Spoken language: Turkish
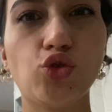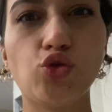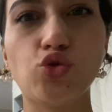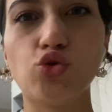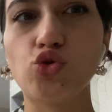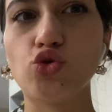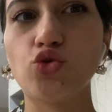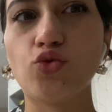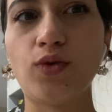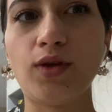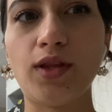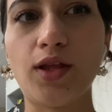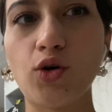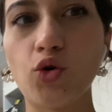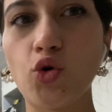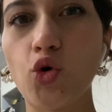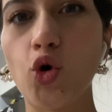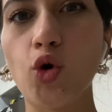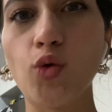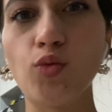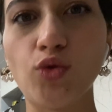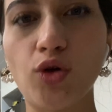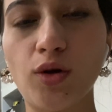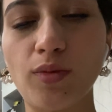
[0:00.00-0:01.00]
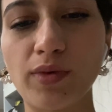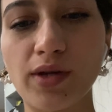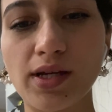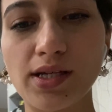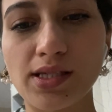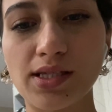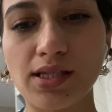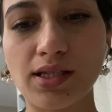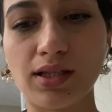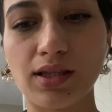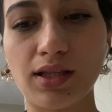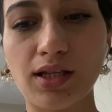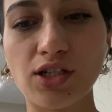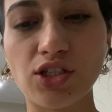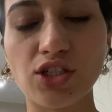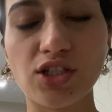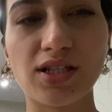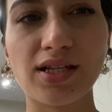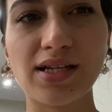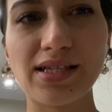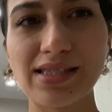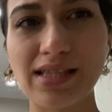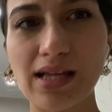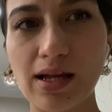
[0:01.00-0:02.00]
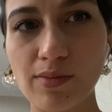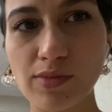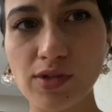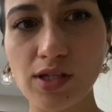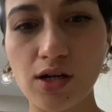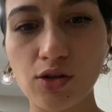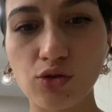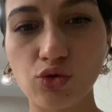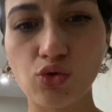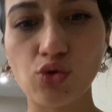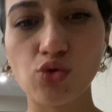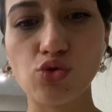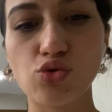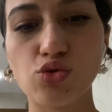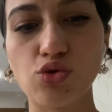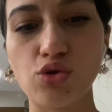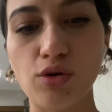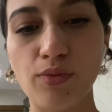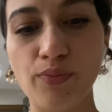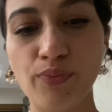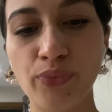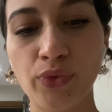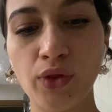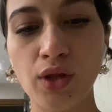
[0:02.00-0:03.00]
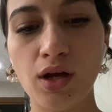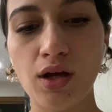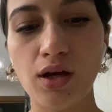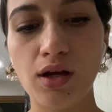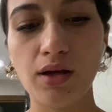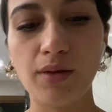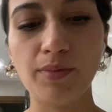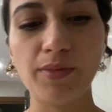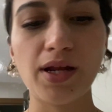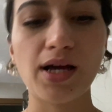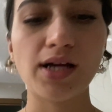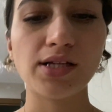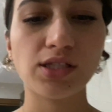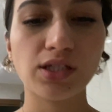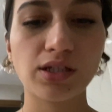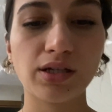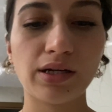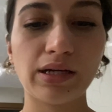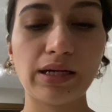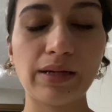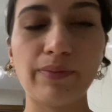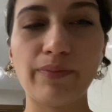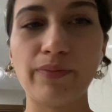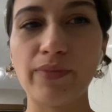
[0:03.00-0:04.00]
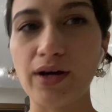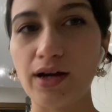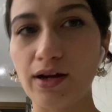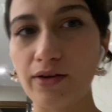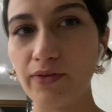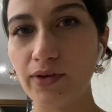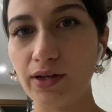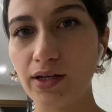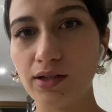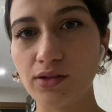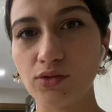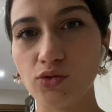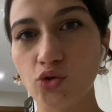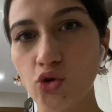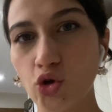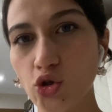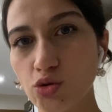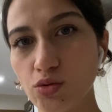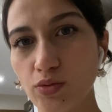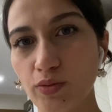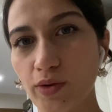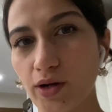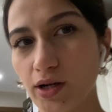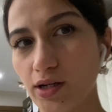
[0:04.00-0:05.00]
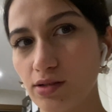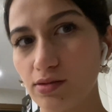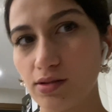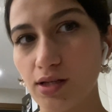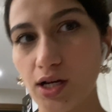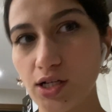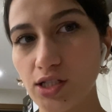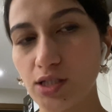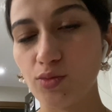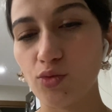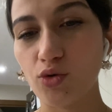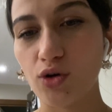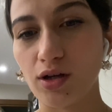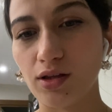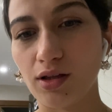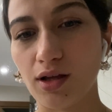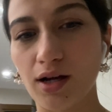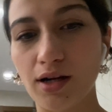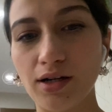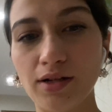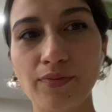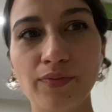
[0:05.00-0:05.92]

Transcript: Tuz falan koymuyorum kesinlikle içine. Sarımsak tozu, birazcık karabiber ve toz biber. Sadece bu kadar.